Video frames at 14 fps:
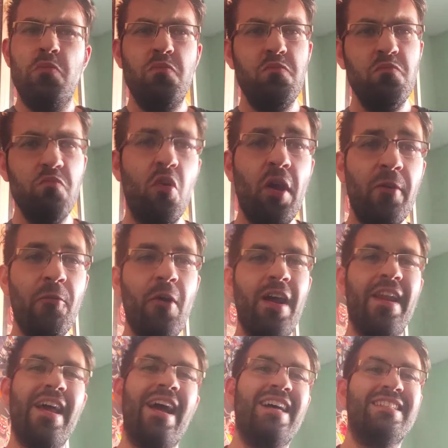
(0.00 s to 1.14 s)
Muy
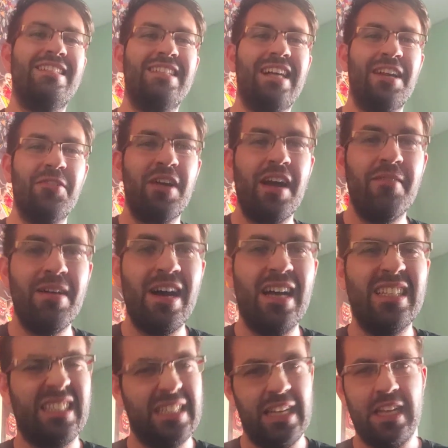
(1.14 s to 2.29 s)
buenas
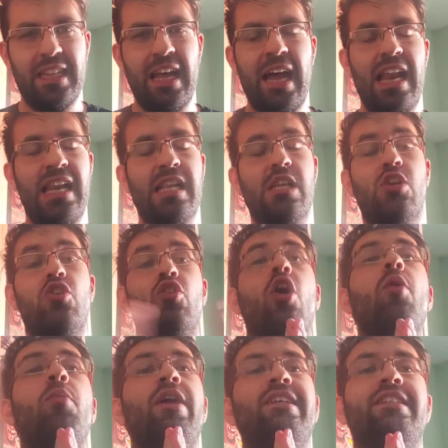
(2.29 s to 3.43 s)
carucamas, ¿qué tal?
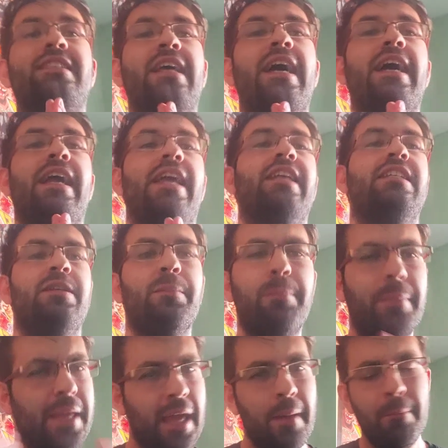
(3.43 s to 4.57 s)
¿Cómo estáis?
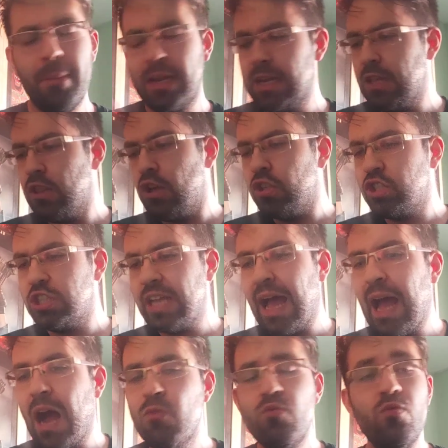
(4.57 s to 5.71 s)
Bienvenidos
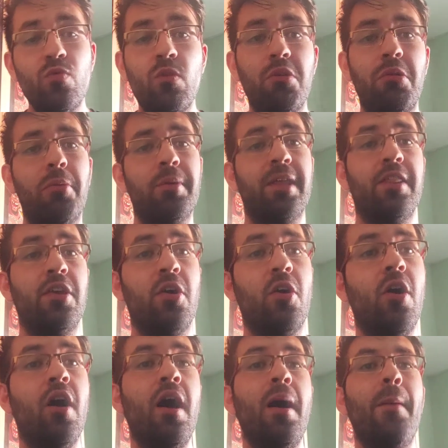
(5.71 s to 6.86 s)
a un nuevo
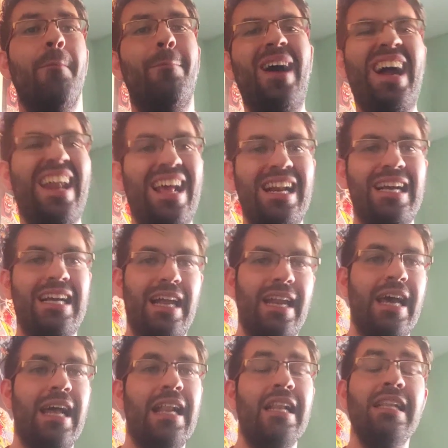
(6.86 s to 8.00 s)
vídeo para el
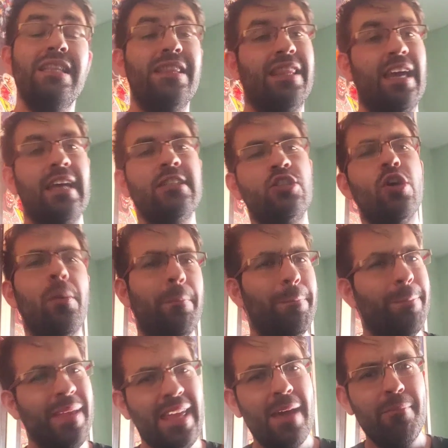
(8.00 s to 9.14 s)
canal. De hecho,
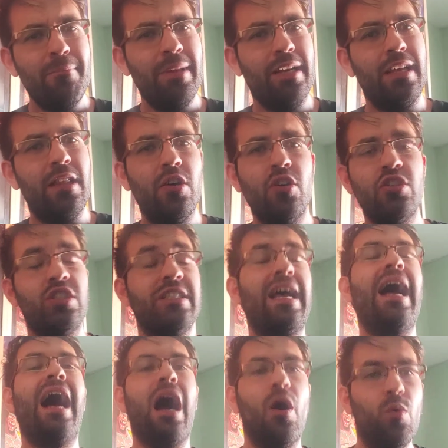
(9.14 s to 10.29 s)
bienvenidos
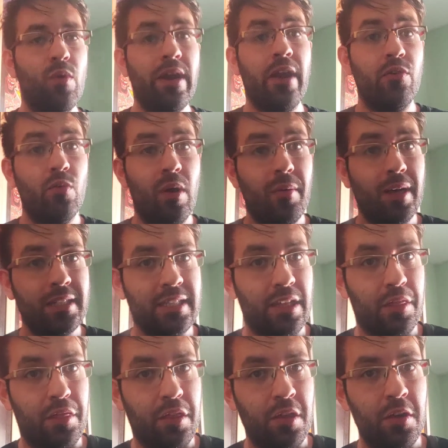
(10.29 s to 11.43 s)
a una nueva
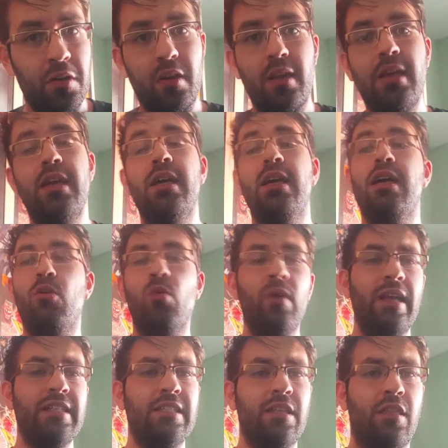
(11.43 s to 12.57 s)
sección.
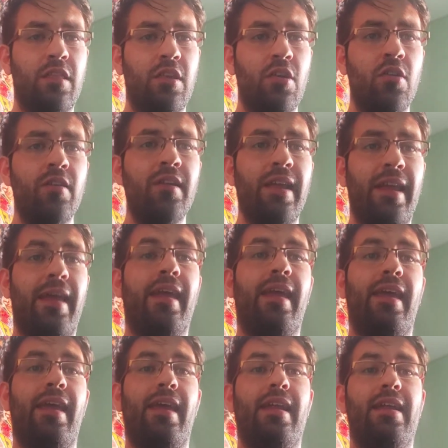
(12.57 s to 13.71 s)
Una sección
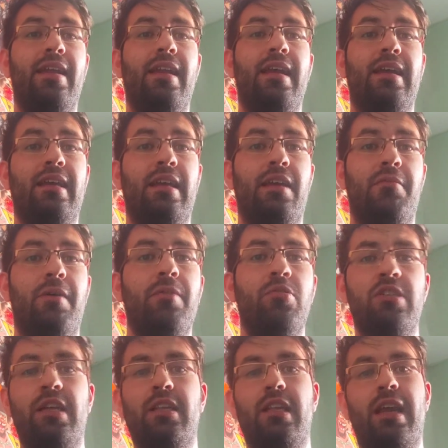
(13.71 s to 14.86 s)
en la que
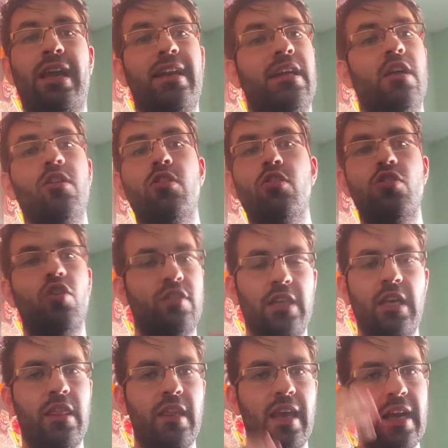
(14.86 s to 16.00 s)
vamos a traer
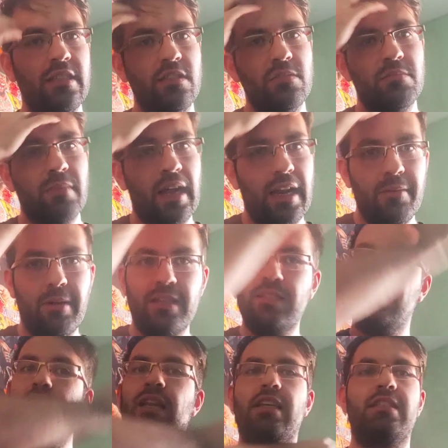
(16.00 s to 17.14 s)
noticias, ¿vale? Va a
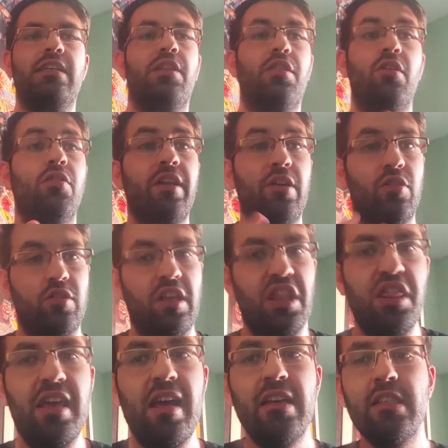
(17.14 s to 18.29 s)
ser la sección de
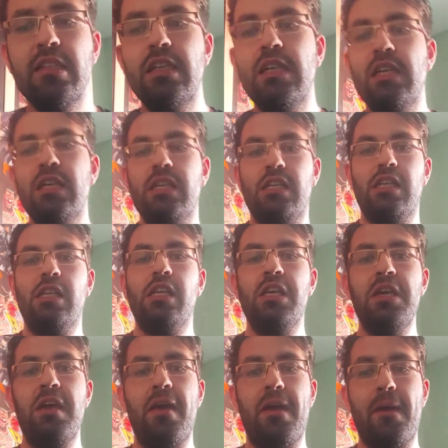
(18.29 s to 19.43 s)
noticias.
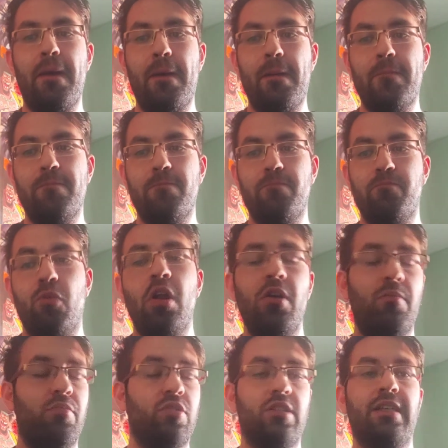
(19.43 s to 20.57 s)
Y em,
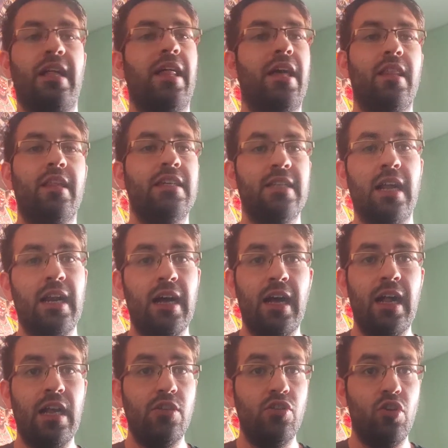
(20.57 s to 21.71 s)
bueno, pues cada vez que
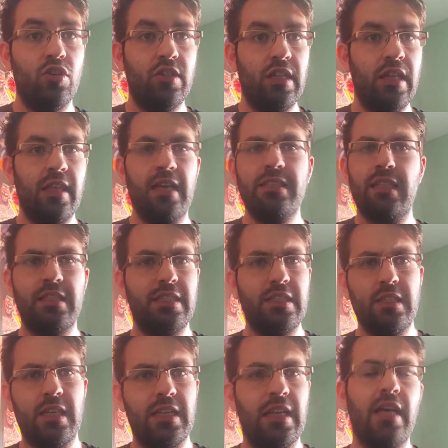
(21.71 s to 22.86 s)
salgan noticias así
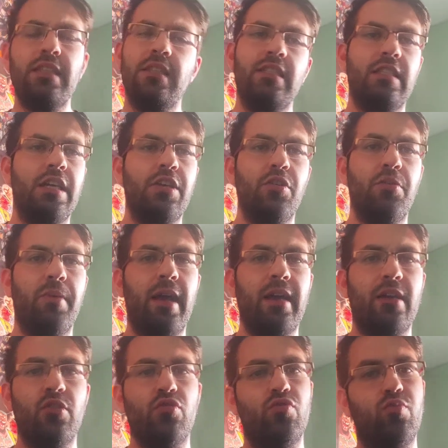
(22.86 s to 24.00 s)
interesantes que yo vea
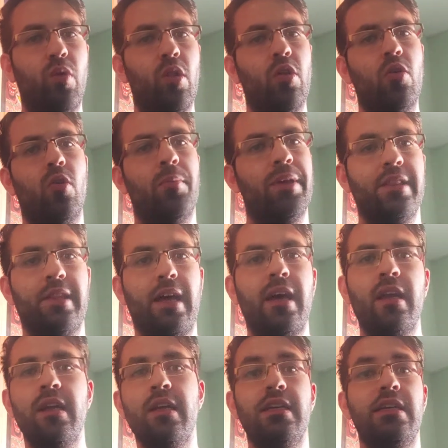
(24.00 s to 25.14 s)
que os puedo
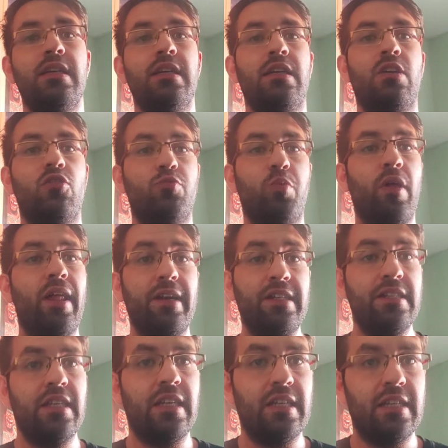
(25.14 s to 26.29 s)
comentar, que os puedan
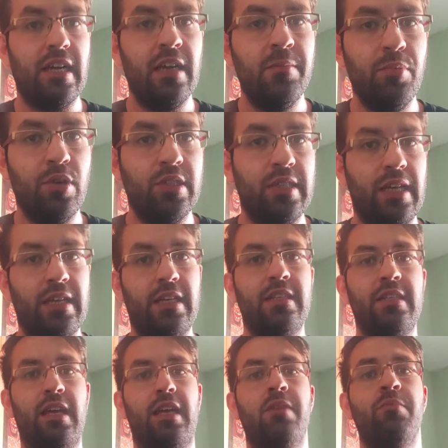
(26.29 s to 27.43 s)
interesar, pues aquí
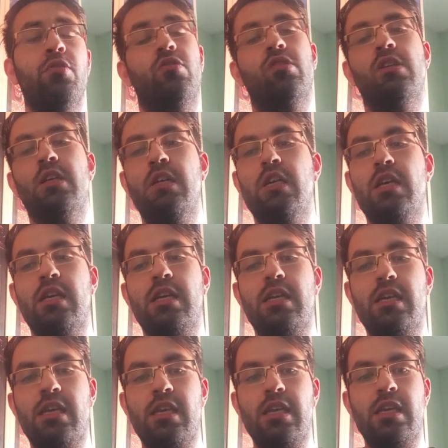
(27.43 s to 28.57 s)
estaremos.
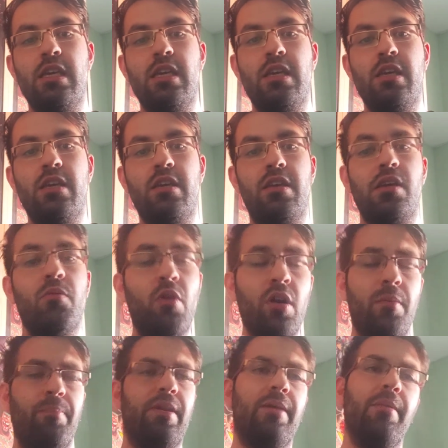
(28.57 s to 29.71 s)
Y,
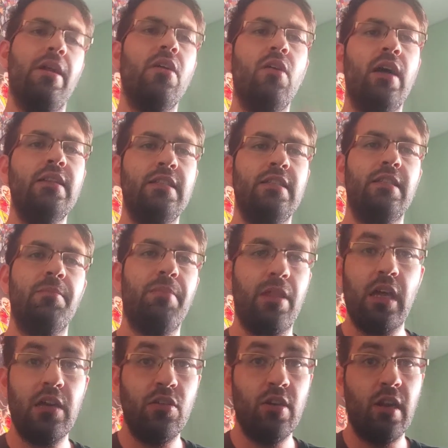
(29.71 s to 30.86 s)
bueno, primero antes de
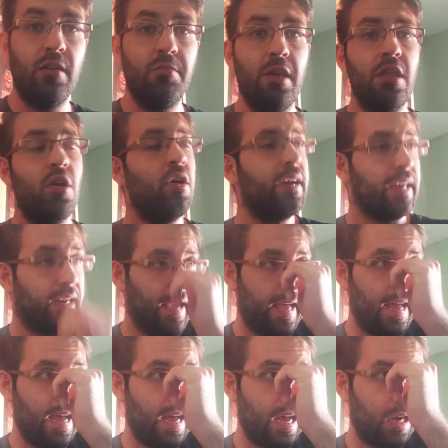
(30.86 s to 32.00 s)
empezar con el vídeo
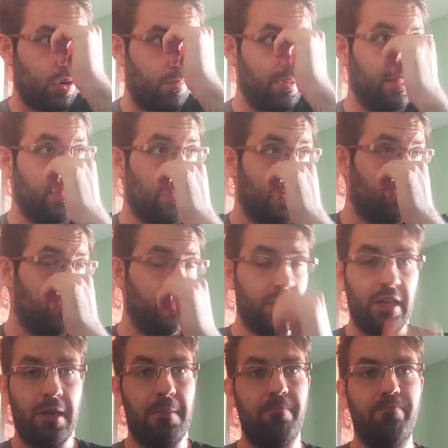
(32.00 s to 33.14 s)
quería comentaros
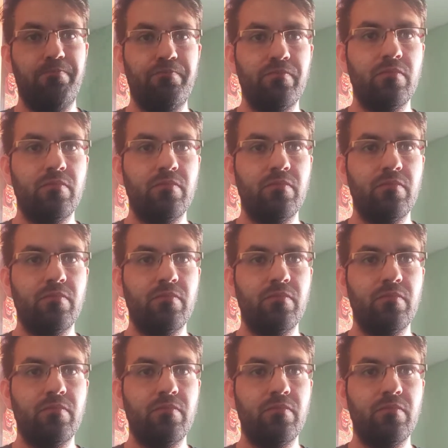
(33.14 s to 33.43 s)
que,